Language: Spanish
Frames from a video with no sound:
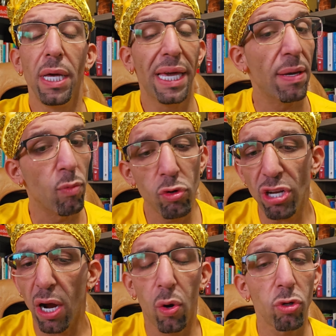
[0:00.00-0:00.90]
Y
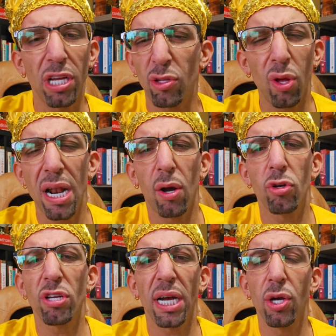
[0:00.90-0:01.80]
muchas cosas, todas las
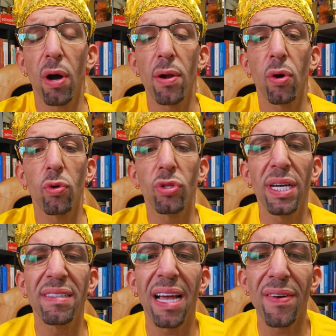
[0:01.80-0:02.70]
cosas que yo hablo, que
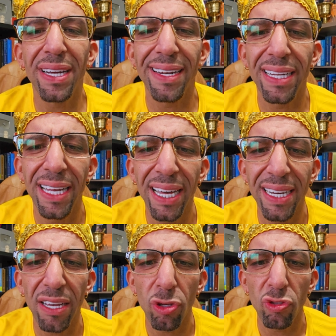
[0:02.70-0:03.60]
ustedes saben que en
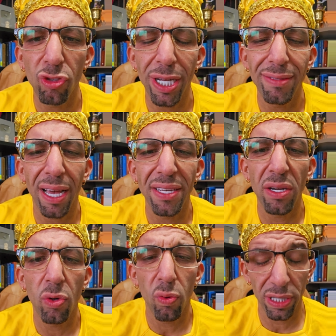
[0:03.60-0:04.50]
Nigeria son ciertas y
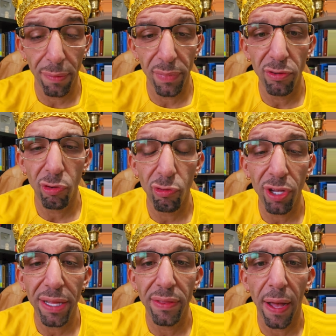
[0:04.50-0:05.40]
en Cuba también son
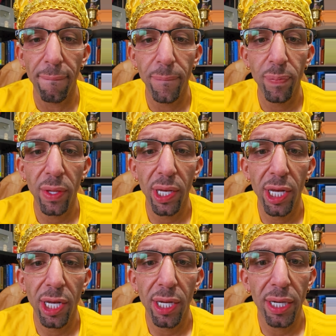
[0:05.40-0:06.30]
ciertas,
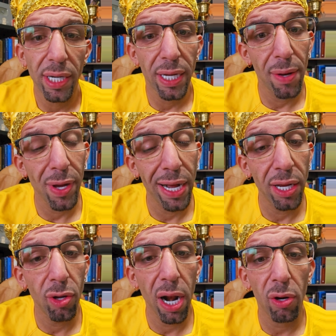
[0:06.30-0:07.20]
que me han
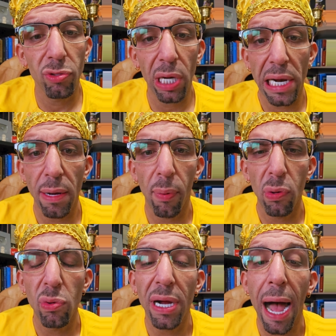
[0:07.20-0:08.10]
ido a la contraria por
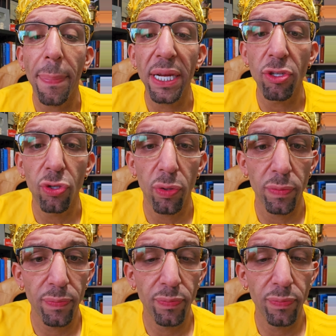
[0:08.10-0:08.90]
un capricho